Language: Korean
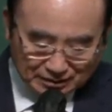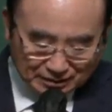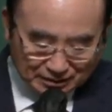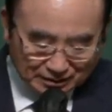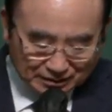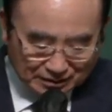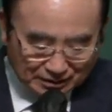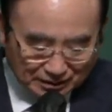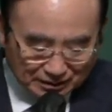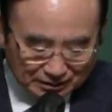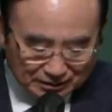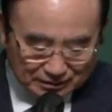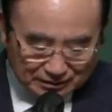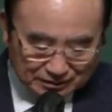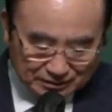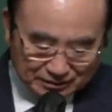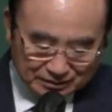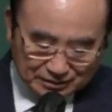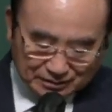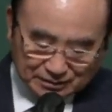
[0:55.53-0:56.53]
이젠
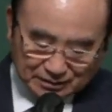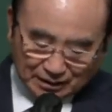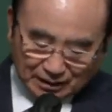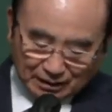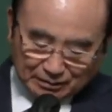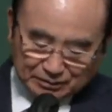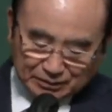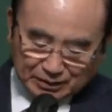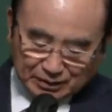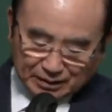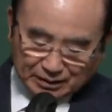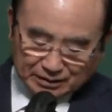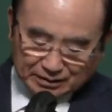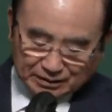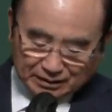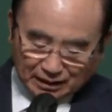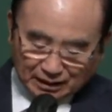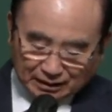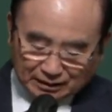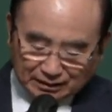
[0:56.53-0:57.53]

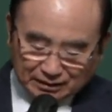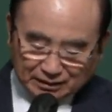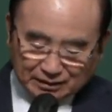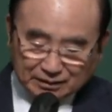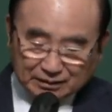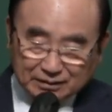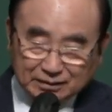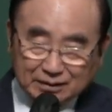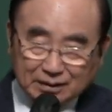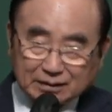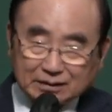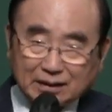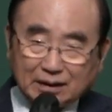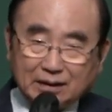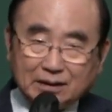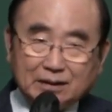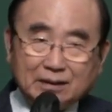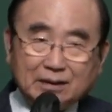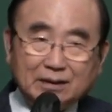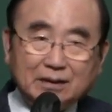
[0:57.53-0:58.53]
사람들께서 난 것,
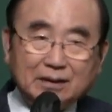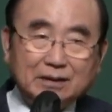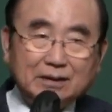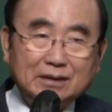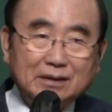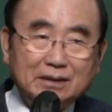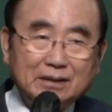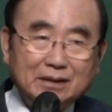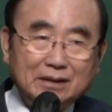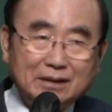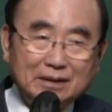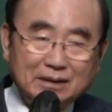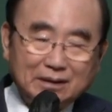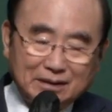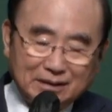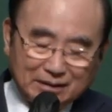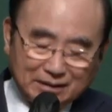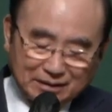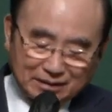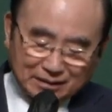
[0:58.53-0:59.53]
세상 것,
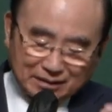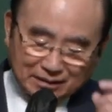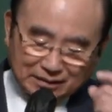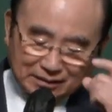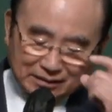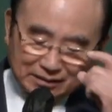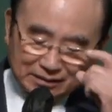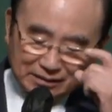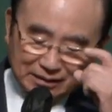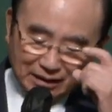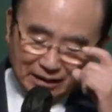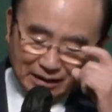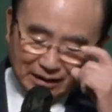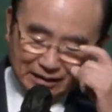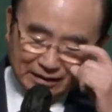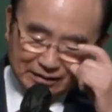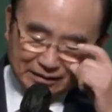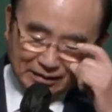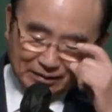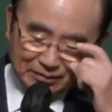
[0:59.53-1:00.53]
어, 이걸
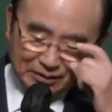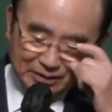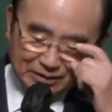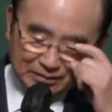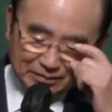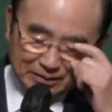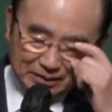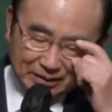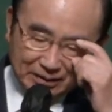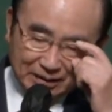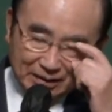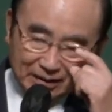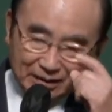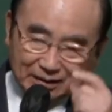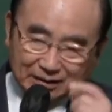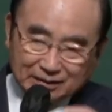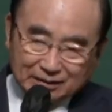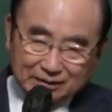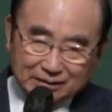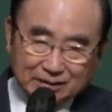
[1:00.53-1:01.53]
따라가는 사람이 있습니다.
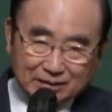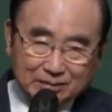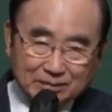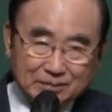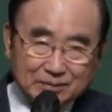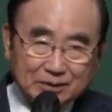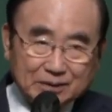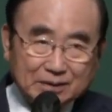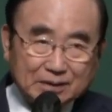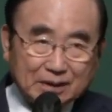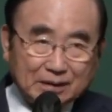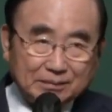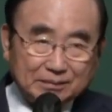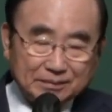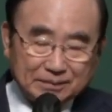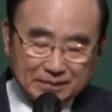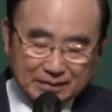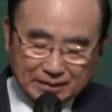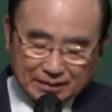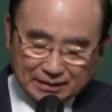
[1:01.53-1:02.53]
어떻게 보면
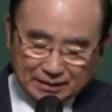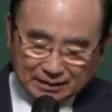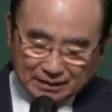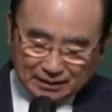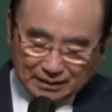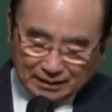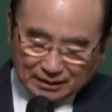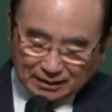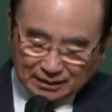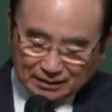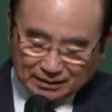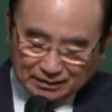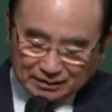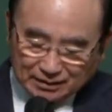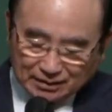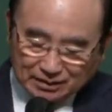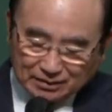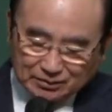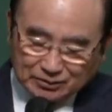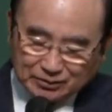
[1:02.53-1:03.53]
참
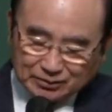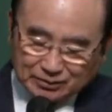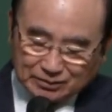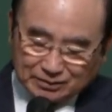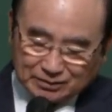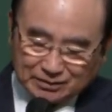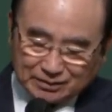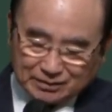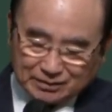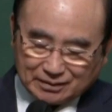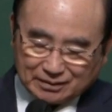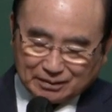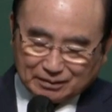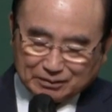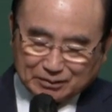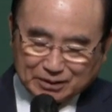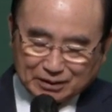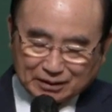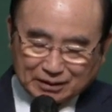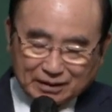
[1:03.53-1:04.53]
너무
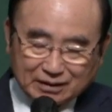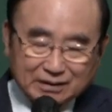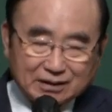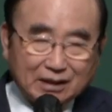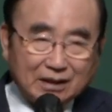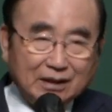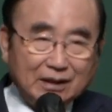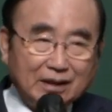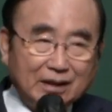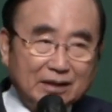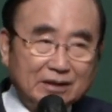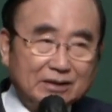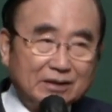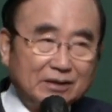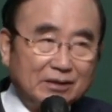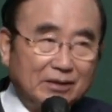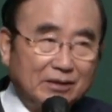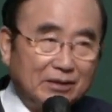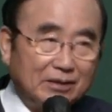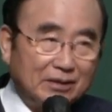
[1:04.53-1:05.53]
엄청난 차이가
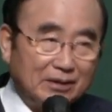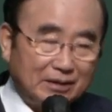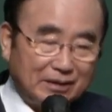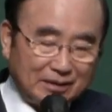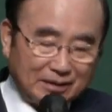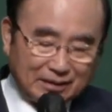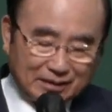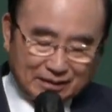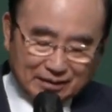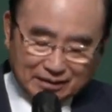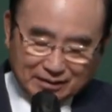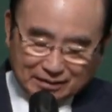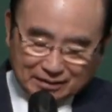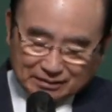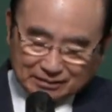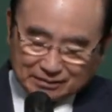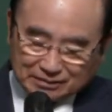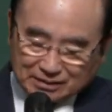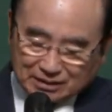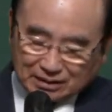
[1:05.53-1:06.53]
나죠.
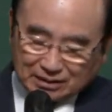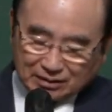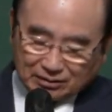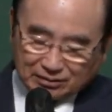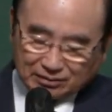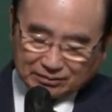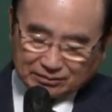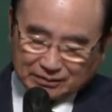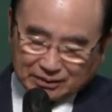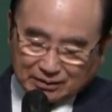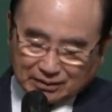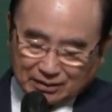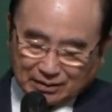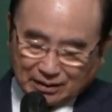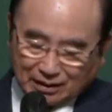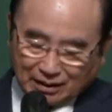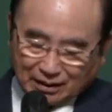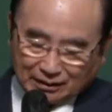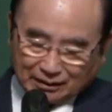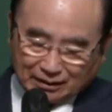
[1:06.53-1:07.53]
어, 제대로 뭐
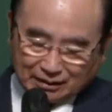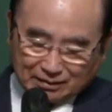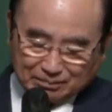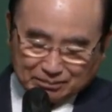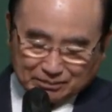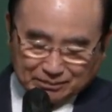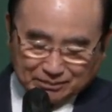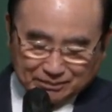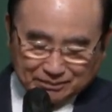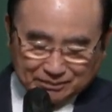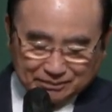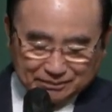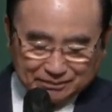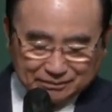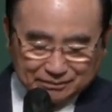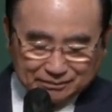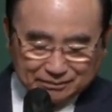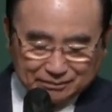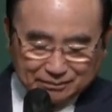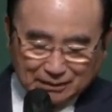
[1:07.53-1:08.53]
하나님
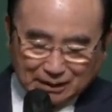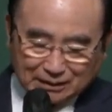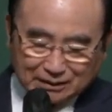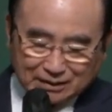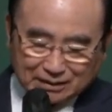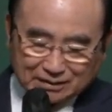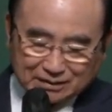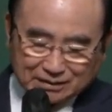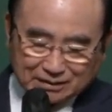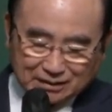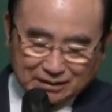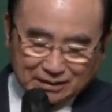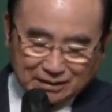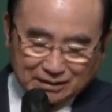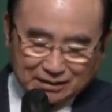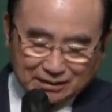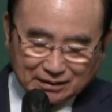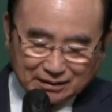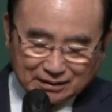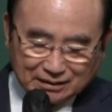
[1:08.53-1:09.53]
만났어
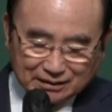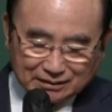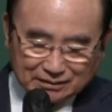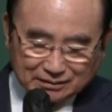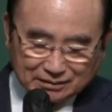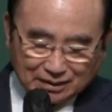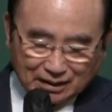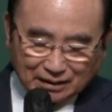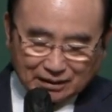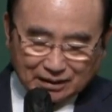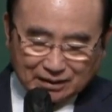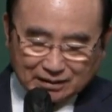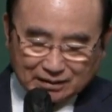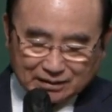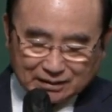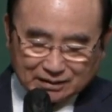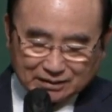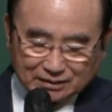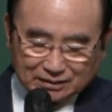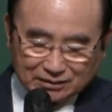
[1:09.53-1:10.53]
하나님
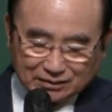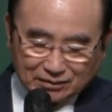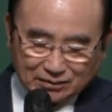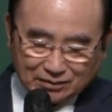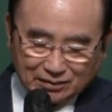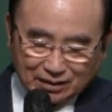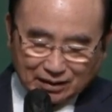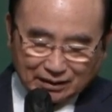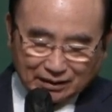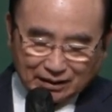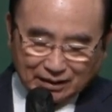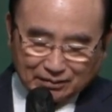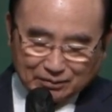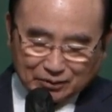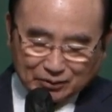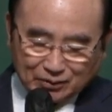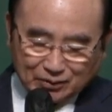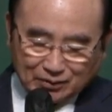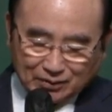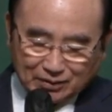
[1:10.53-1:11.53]
것으로
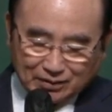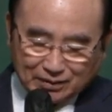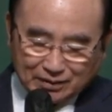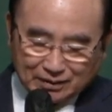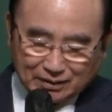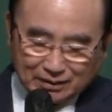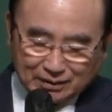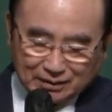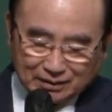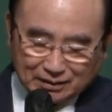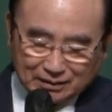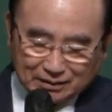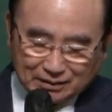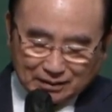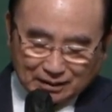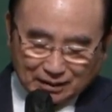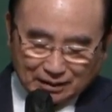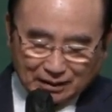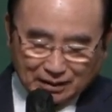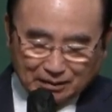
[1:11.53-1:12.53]
하나님으로
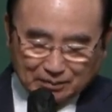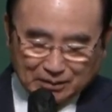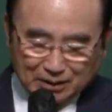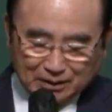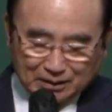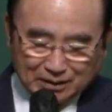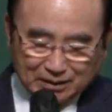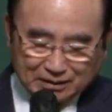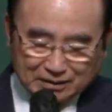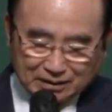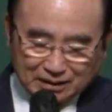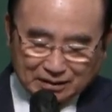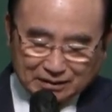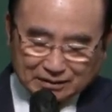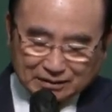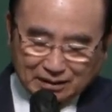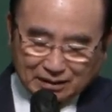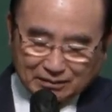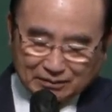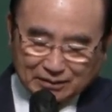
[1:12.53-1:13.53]
하나님 일을 위해 사는
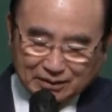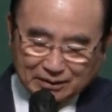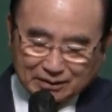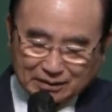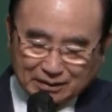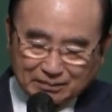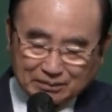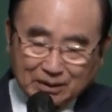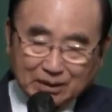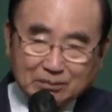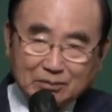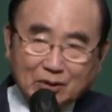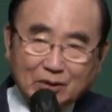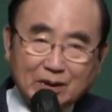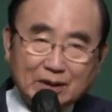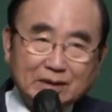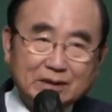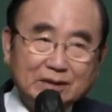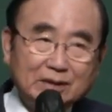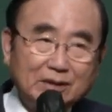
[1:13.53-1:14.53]
사람들은 참
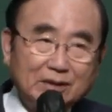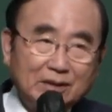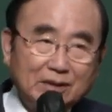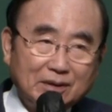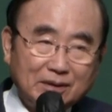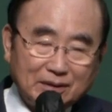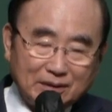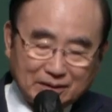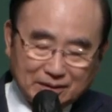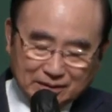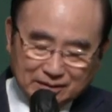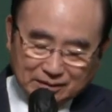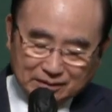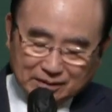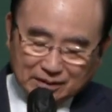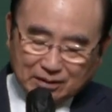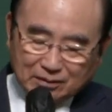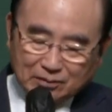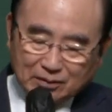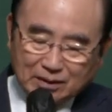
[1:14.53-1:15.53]
행복하지요.
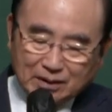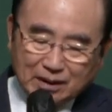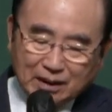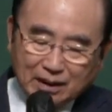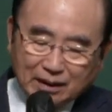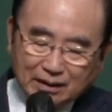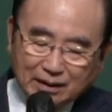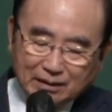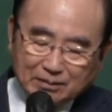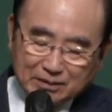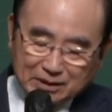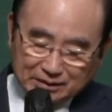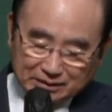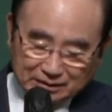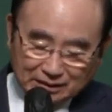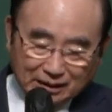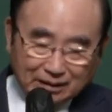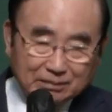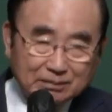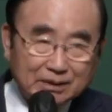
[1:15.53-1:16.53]
그게 원래 하나님
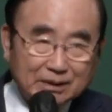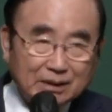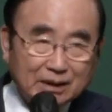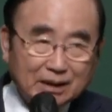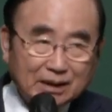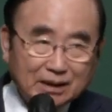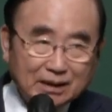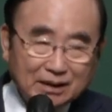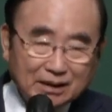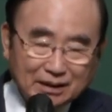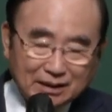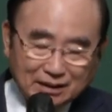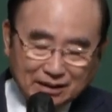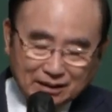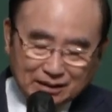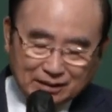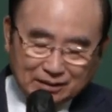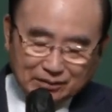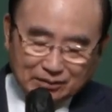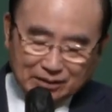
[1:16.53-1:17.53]
형상입니다.
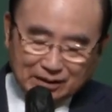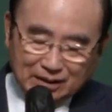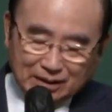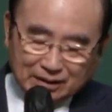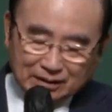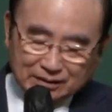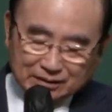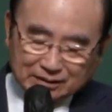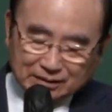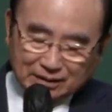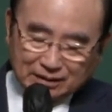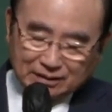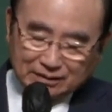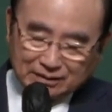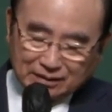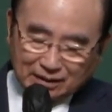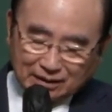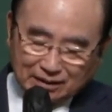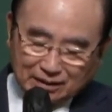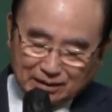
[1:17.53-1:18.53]
원래
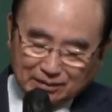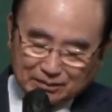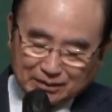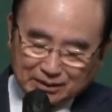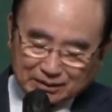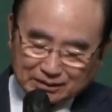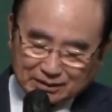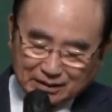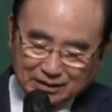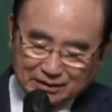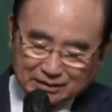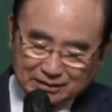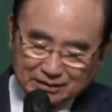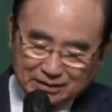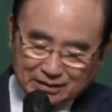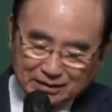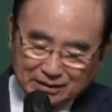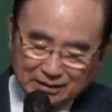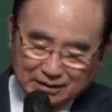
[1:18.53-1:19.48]
형상은 하나님 형상은